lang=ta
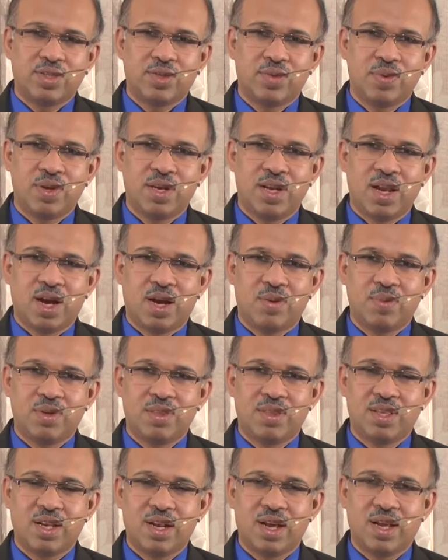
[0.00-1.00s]
இயேசுவின்
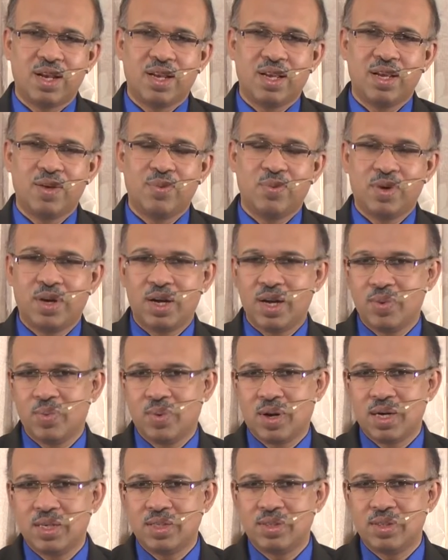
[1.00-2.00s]
நாமத்தினாலே உங்களை
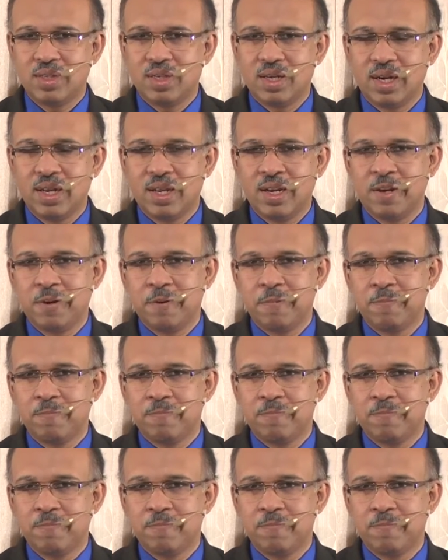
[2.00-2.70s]
வாழ்த்துகிறேன்